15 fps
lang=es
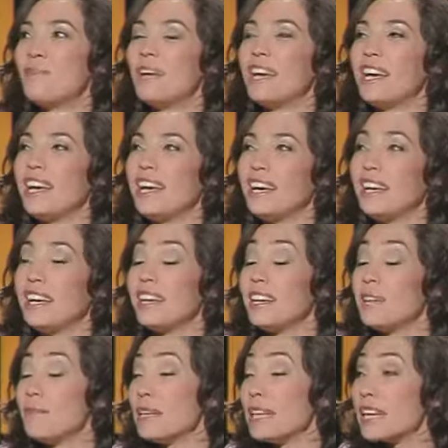Eh, eh,
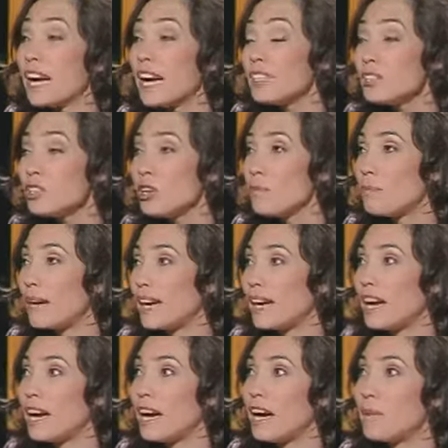mi caso
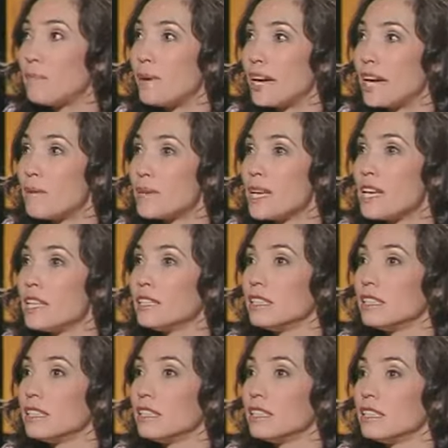para, para
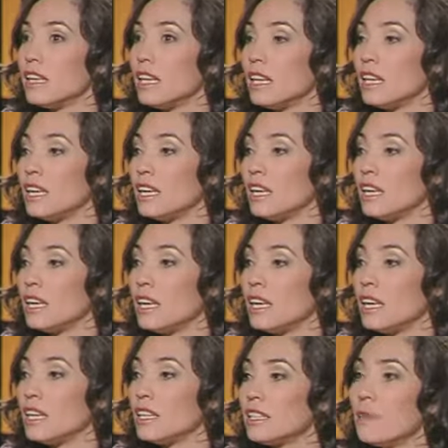bien.
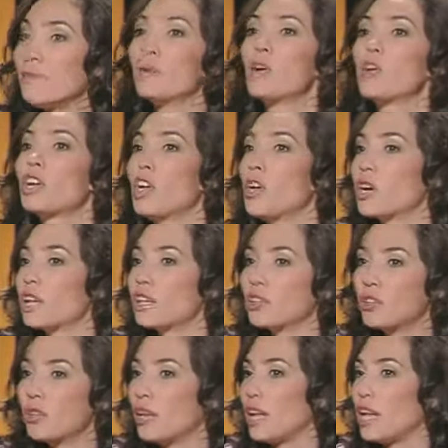Eh, tampoco creo que
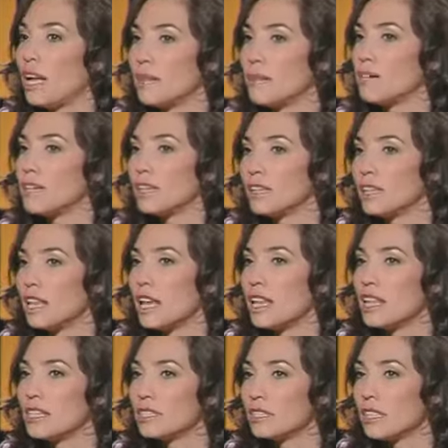todas las
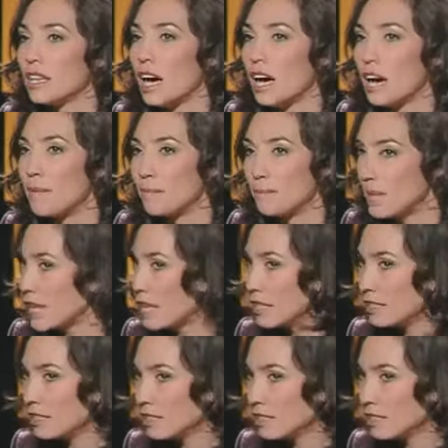maternidades hagan bien